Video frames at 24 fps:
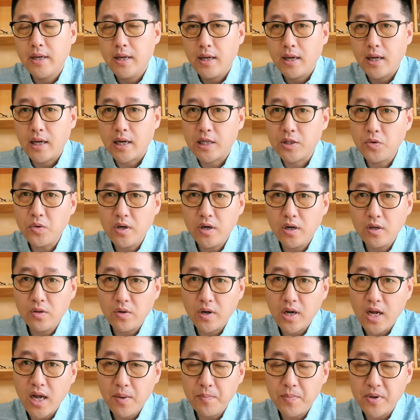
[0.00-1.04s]
很多人都
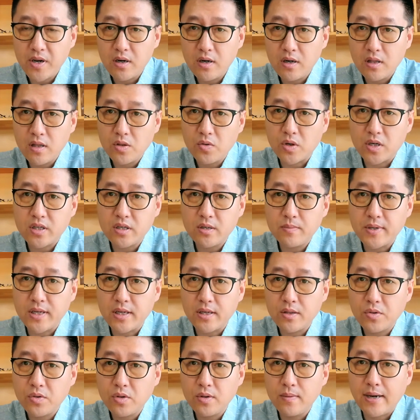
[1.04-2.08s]
看别人的短视
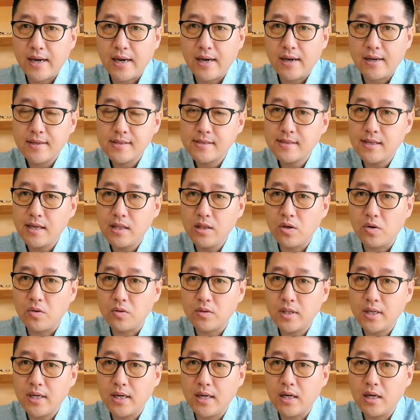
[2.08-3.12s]
频，对吧？三
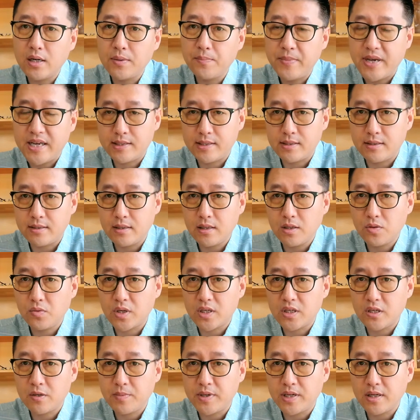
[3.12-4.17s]
农的、美食的短
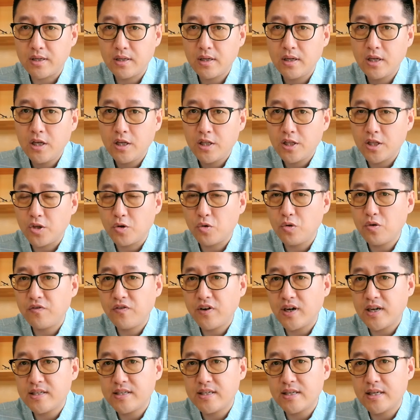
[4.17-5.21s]
视频，你会
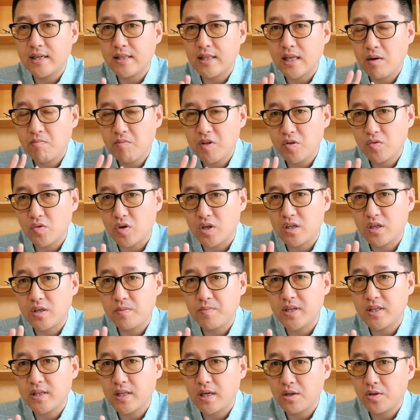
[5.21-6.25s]
发现他们的短视
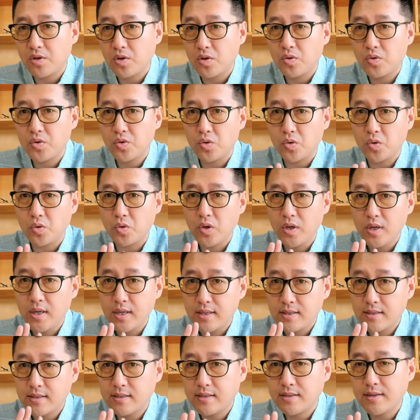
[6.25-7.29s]
频当中有
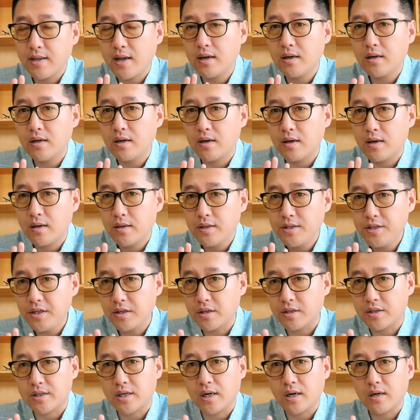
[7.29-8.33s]
三个
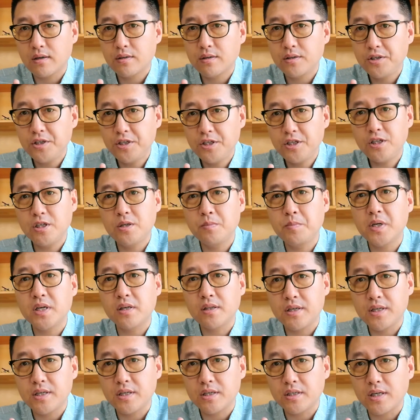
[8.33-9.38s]
硬伤，致命
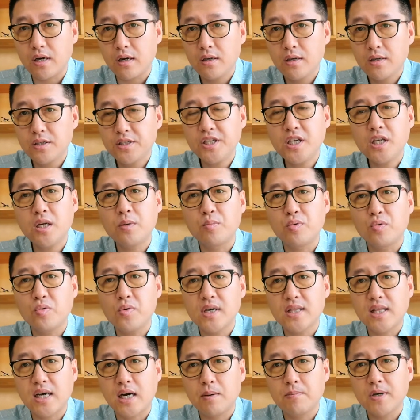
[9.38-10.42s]
的硬伤。这个不怪
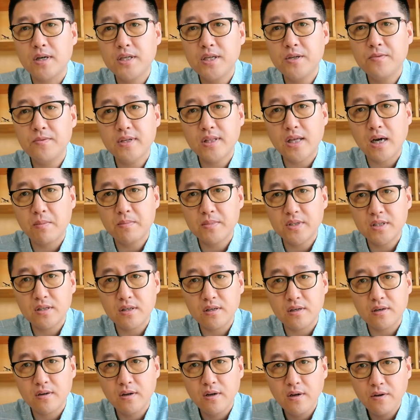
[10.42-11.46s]
他们，因为他们
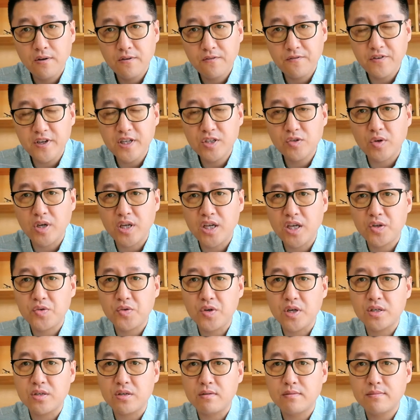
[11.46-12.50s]
是非专业
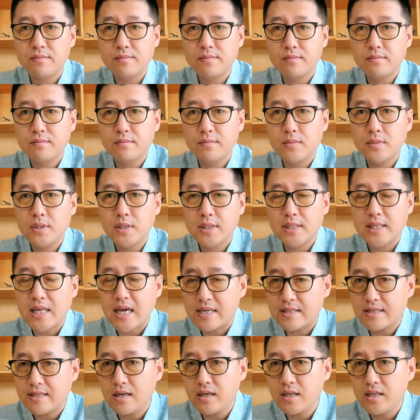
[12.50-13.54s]
选手。哪
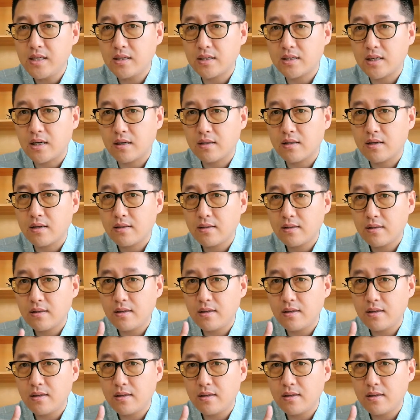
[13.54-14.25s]
三个硬伤呢？